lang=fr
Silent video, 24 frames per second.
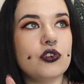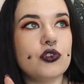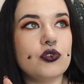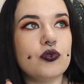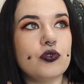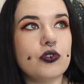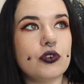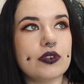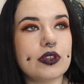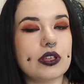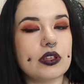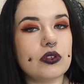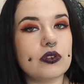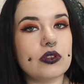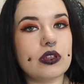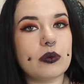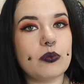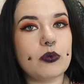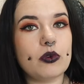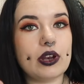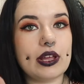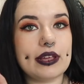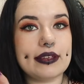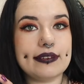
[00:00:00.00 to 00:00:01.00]
Je vous conseille
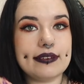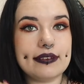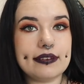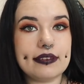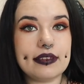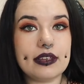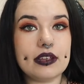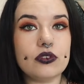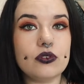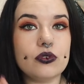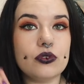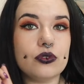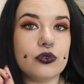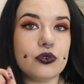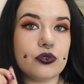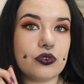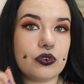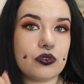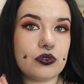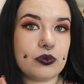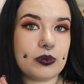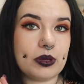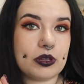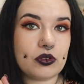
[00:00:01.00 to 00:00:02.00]
notamment la Shiseido, dont
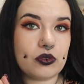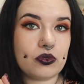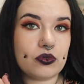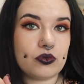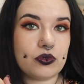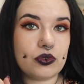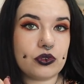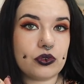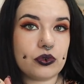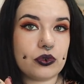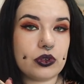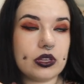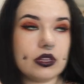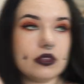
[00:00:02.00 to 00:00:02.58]
je vais vous mettre une photo